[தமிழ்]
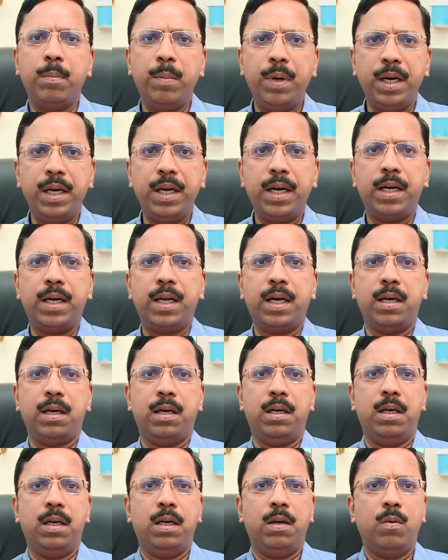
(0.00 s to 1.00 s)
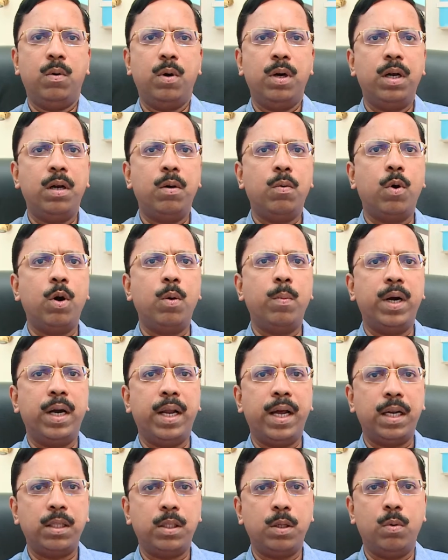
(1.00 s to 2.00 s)
இம்மீடியட்டாக ஒரு ஒரு மணி
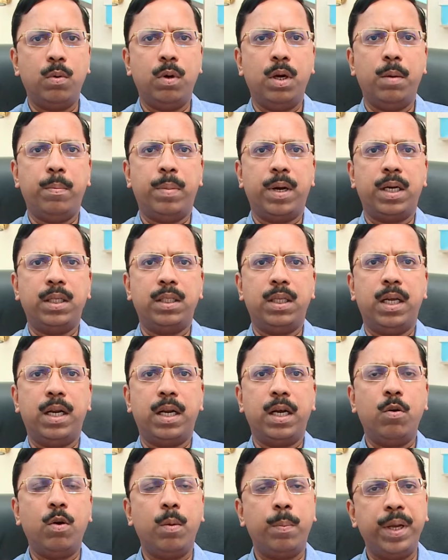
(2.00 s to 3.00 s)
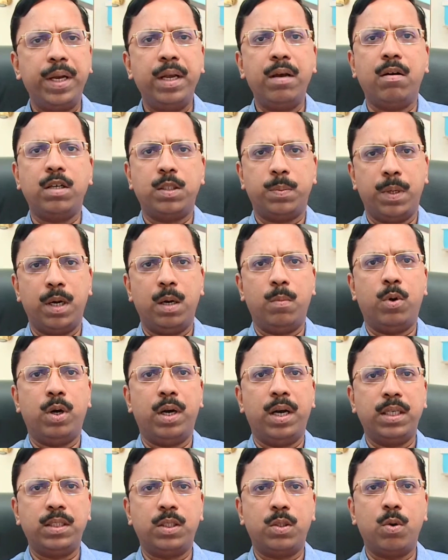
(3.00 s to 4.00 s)
நேரத்துக்குள்ளே பக்கத்தில் இருக்க ஒரு பெரிய ஹாஸ்பிட்டல்
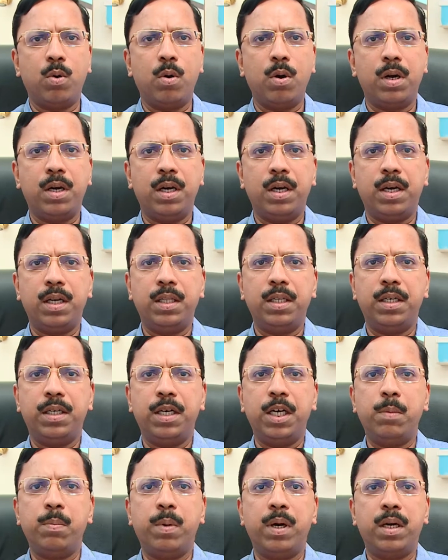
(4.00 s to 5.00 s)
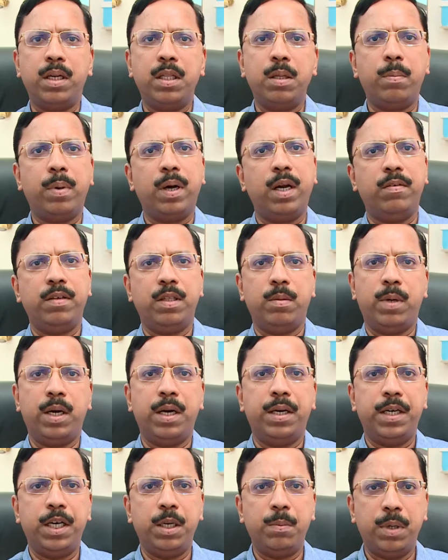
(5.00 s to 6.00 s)
போனோம் ஏன்னா ஸ்ட்ரோக்குன்றது ட்ரீட் பண்ணுறது பல
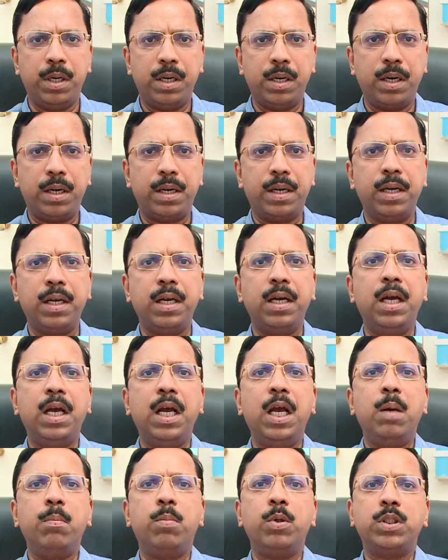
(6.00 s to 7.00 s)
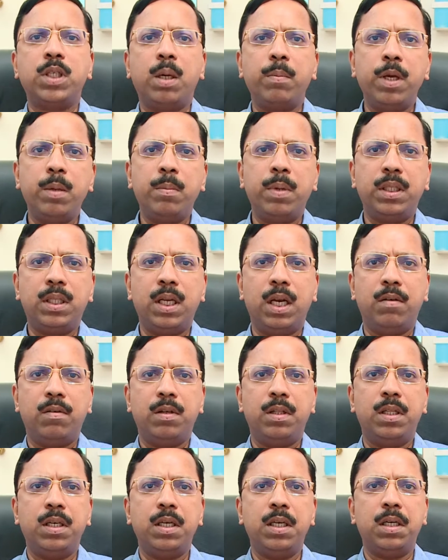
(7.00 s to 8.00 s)
விதமான ட்ரீட்மெண்ட் இருக்குது இப்போ சமீபத்தில்
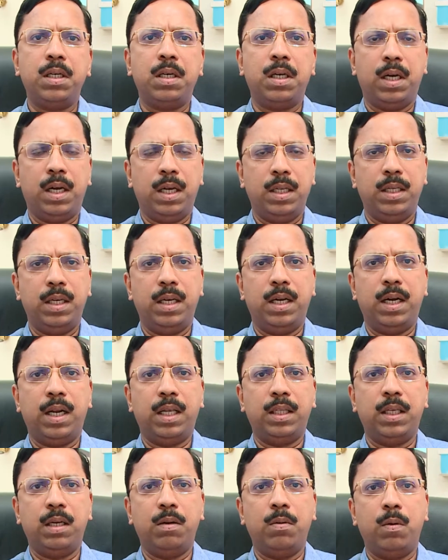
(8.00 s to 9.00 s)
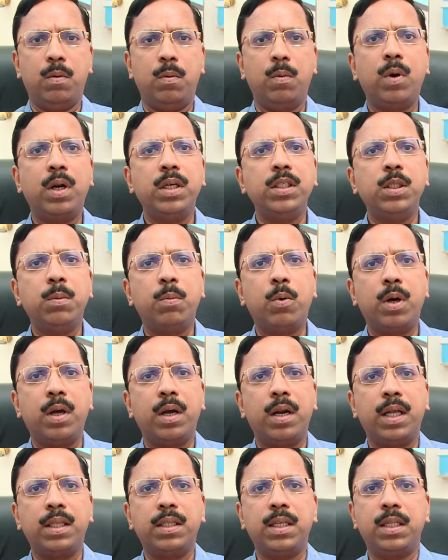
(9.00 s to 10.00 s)
வந்து அந்த ரத்த உறைஞ்சி
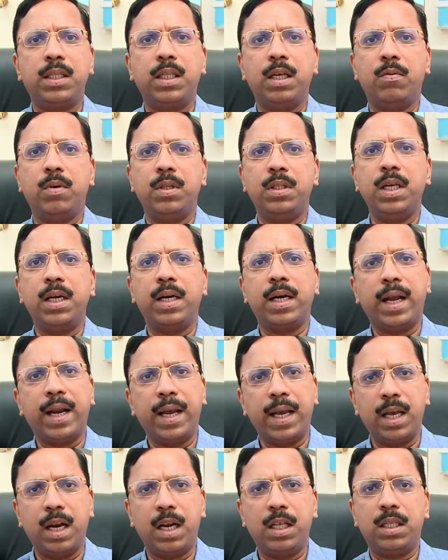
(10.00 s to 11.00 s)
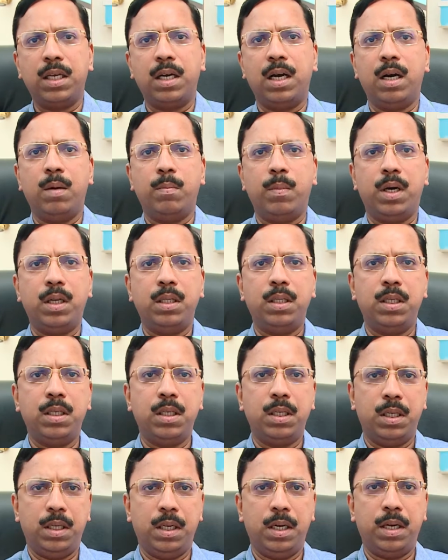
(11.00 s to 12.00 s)
போன ரத்தத்தை வந்து கரைக்கிறதுக்கான மருந்து
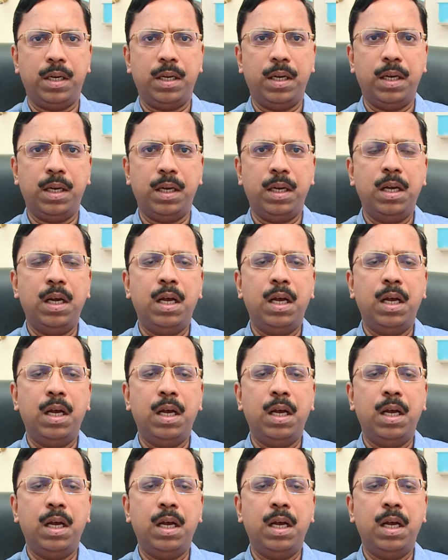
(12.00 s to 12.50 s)
இருக்குது